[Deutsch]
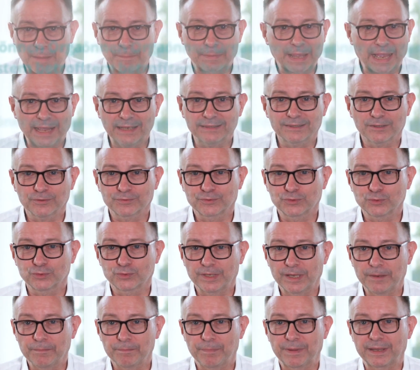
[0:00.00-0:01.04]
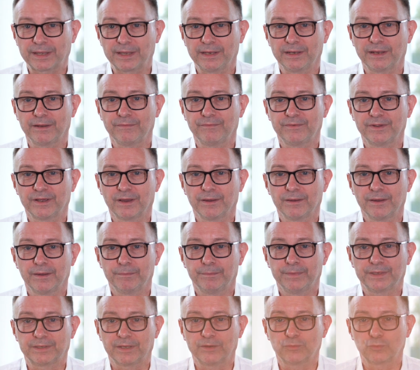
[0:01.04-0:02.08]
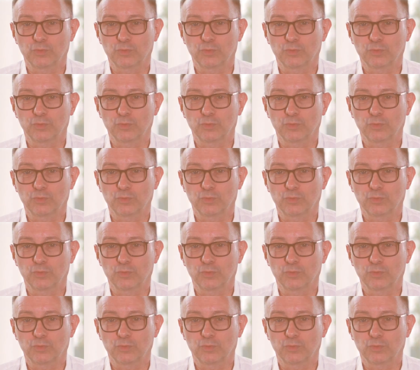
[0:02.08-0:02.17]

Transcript: Beim Kreislaufsystem beginnen wir mit